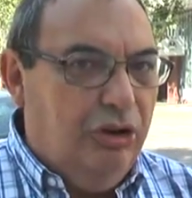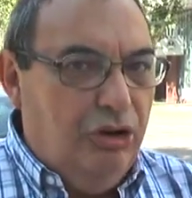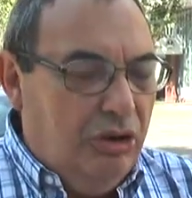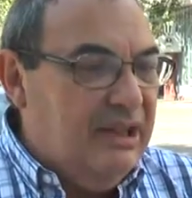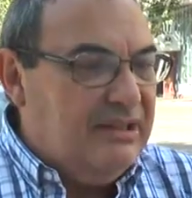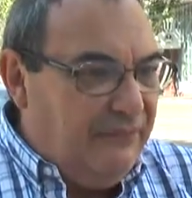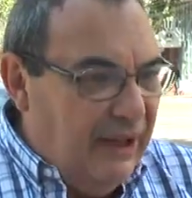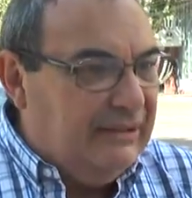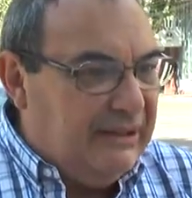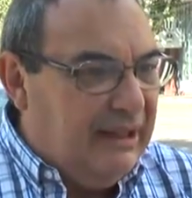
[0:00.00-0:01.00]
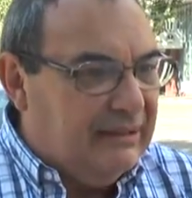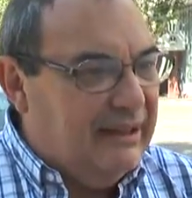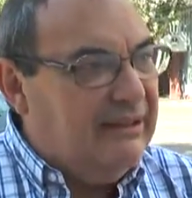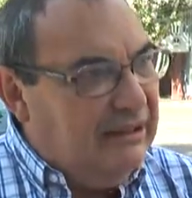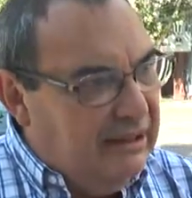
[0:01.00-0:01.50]
Y hoy hace falta
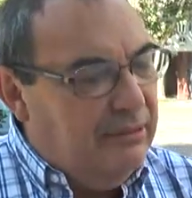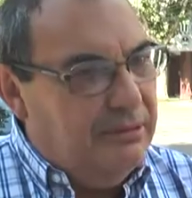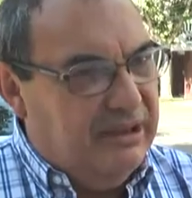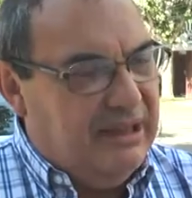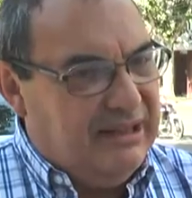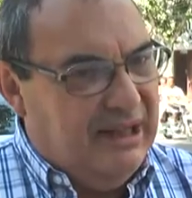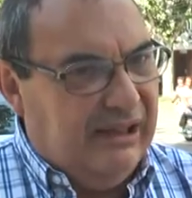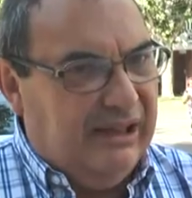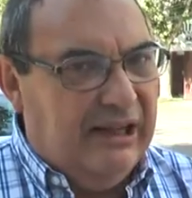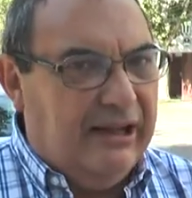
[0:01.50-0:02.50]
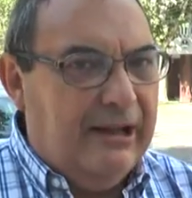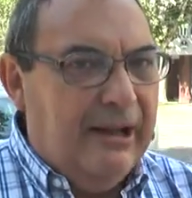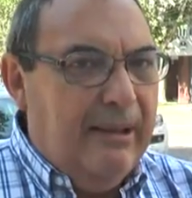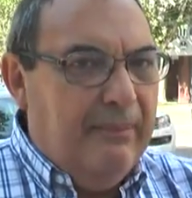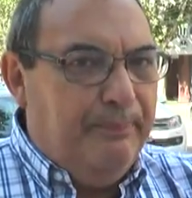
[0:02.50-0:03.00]
cantidad de viviendas en alquiler.
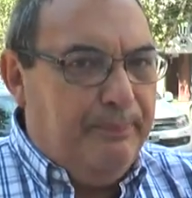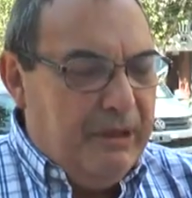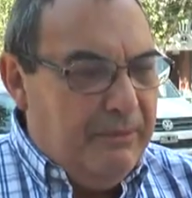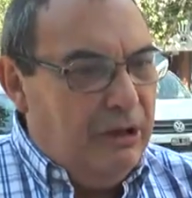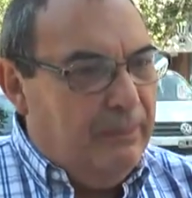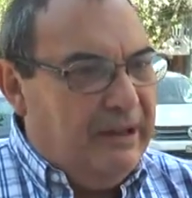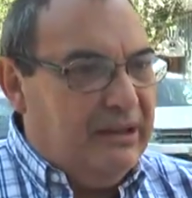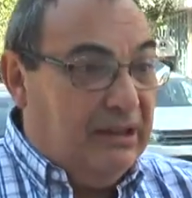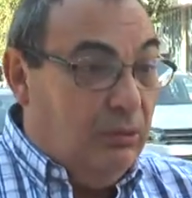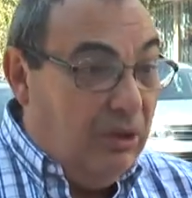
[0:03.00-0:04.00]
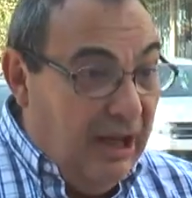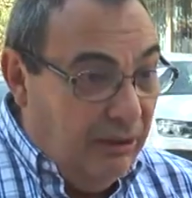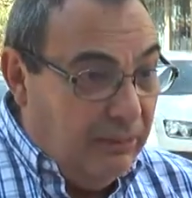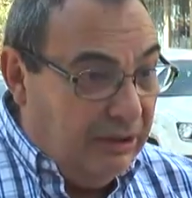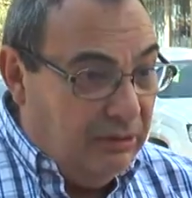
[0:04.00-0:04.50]
Primero, para regular
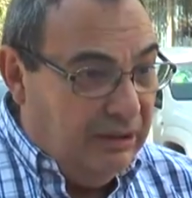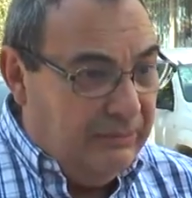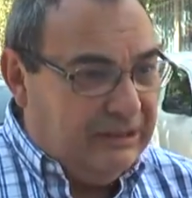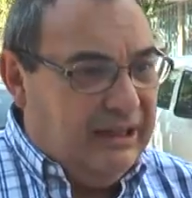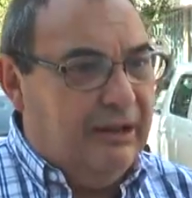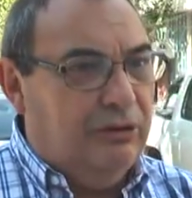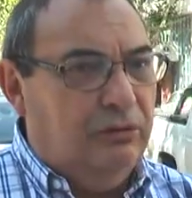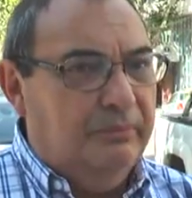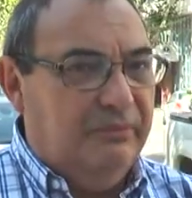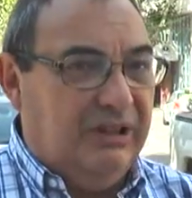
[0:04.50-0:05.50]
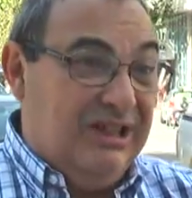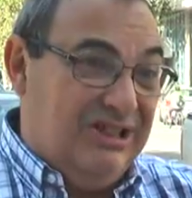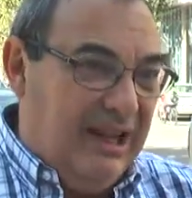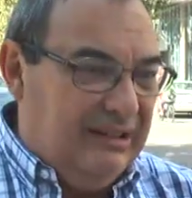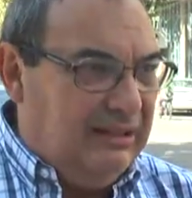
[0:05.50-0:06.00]
los valores de mercado, que
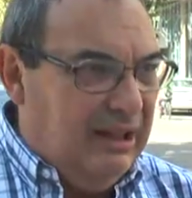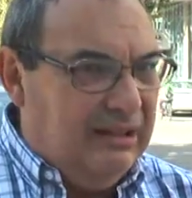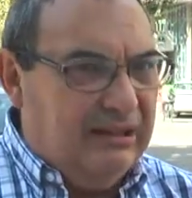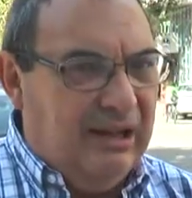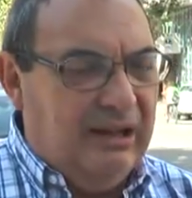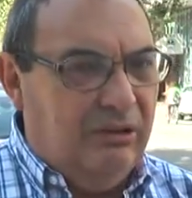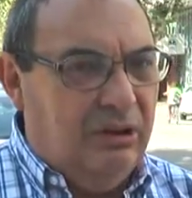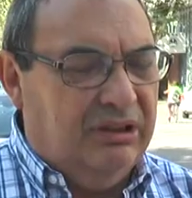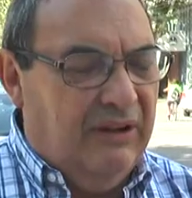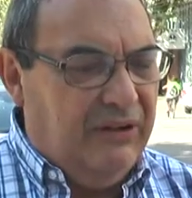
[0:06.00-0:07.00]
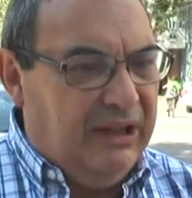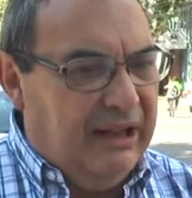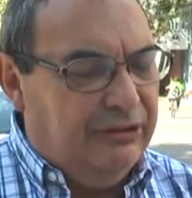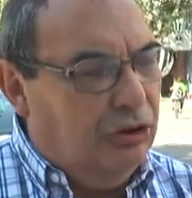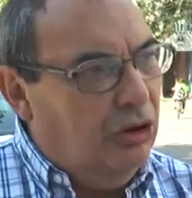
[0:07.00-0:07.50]
ya los está
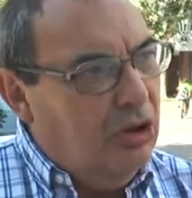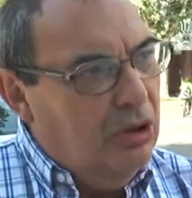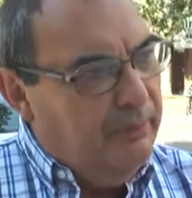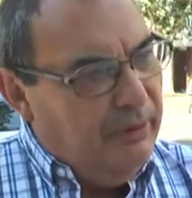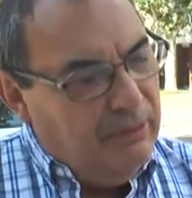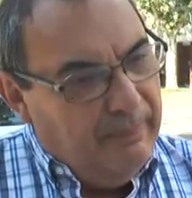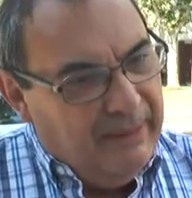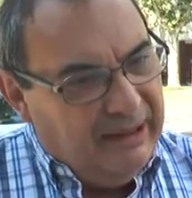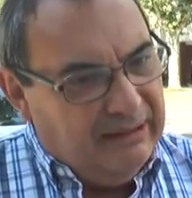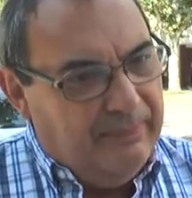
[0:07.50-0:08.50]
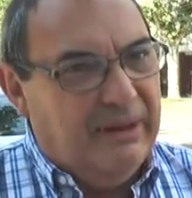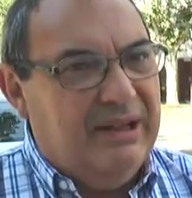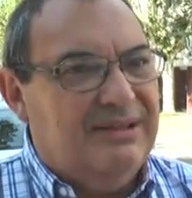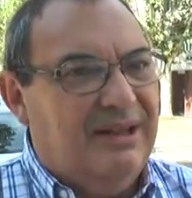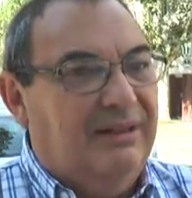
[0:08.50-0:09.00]
fijando, pero aparte para
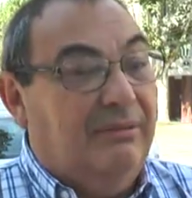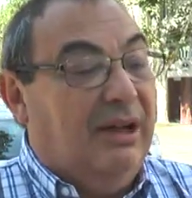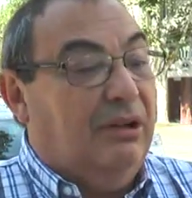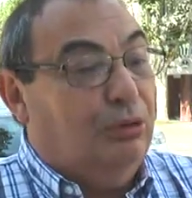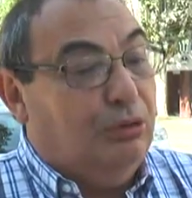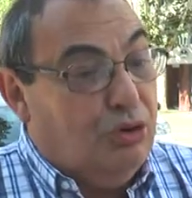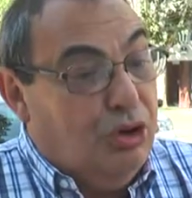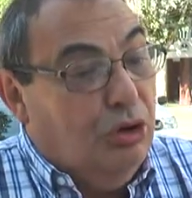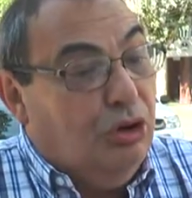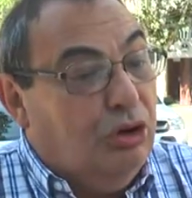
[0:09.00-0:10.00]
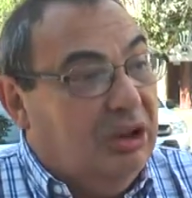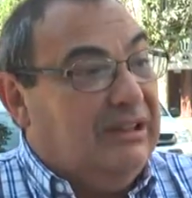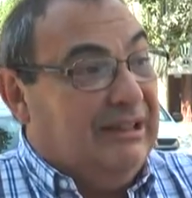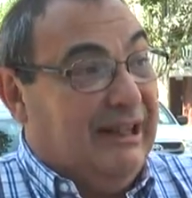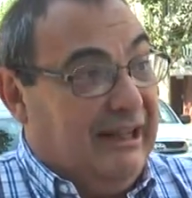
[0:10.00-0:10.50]
incentivar la construcción que hoy
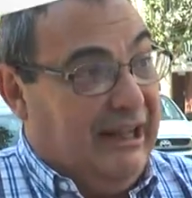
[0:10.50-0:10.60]
está tan